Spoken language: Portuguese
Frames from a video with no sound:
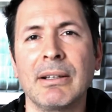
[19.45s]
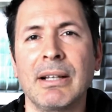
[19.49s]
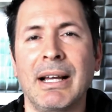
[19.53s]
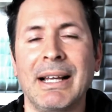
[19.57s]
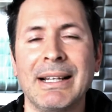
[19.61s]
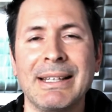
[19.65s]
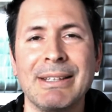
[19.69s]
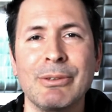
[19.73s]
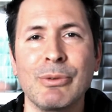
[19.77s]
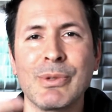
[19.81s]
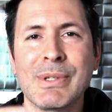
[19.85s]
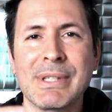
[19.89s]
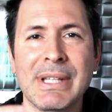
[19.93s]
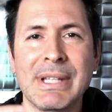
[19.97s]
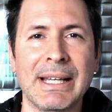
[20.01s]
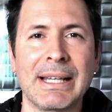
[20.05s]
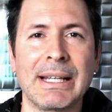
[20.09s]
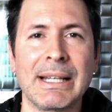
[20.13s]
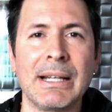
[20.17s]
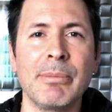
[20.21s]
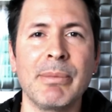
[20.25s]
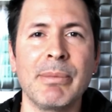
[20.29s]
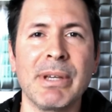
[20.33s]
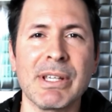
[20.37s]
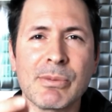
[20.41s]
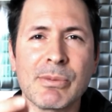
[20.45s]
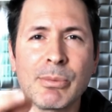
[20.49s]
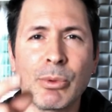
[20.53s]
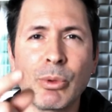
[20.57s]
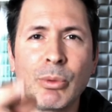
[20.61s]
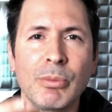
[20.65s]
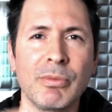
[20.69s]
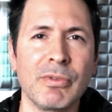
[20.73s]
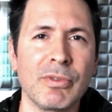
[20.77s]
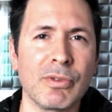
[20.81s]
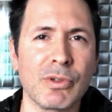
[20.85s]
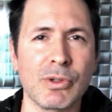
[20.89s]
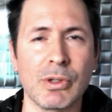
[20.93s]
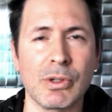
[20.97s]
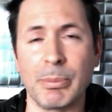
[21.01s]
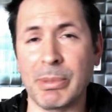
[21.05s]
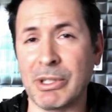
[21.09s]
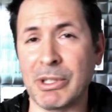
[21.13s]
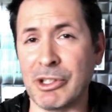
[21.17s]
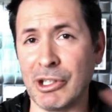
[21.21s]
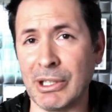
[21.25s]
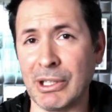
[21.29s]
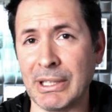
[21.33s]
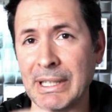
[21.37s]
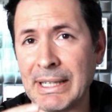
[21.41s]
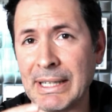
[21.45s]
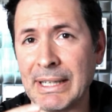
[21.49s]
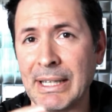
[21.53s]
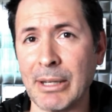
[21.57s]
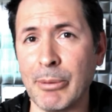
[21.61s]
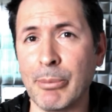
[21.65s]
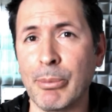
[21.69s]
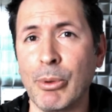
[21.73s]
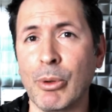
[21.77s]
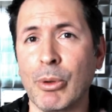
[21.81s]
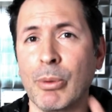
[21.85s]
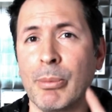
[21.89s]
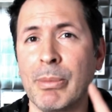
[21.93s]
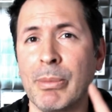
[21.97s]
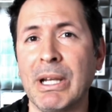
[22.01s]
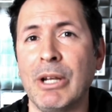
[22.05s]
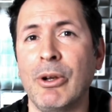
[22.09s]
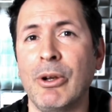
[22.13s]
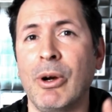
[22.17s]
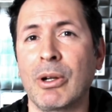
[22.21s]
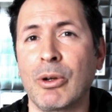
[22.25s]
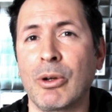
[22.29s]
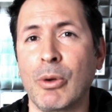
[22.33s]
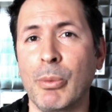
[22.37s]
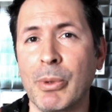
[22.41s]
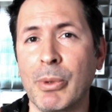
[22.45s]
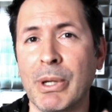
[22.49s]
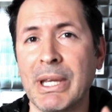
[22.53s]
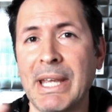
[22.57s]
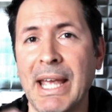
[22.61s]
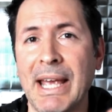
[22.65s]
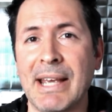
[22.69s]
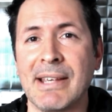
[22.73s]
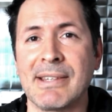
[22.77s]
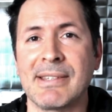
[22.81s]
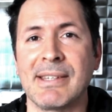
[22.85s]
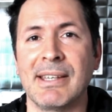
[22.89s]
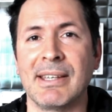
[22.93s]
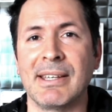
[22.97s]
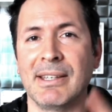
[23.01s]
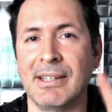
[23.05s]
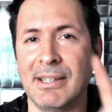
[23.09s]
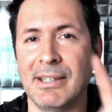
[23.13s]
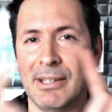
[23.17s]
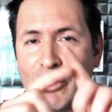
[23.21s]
ali no Instagram mesmo como funciona para te entender um pouco melhor como que é esse